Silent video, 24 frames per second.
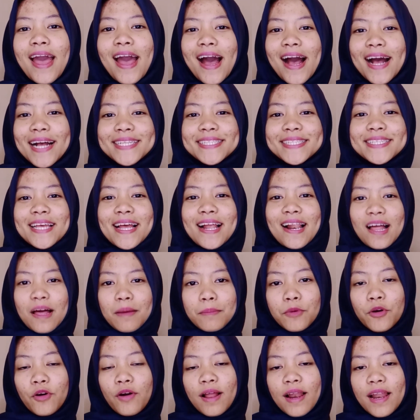
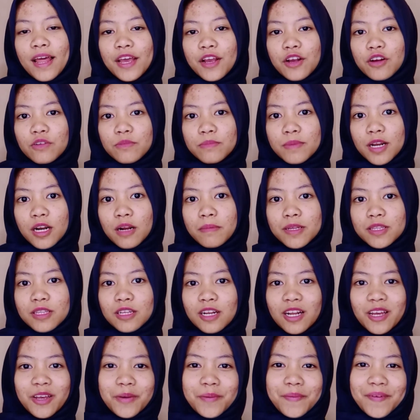Assalamualaikum
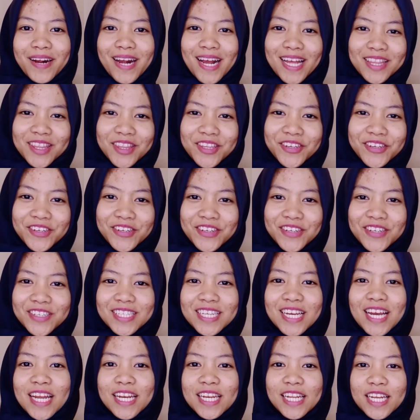warahmatullahi wabarakatuh
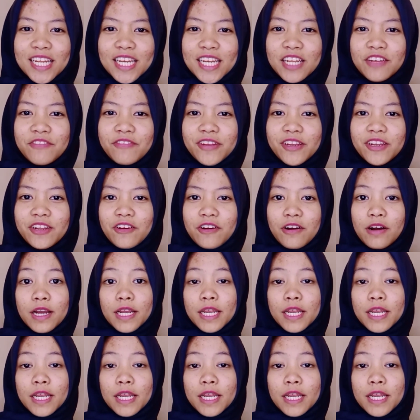Jadi di video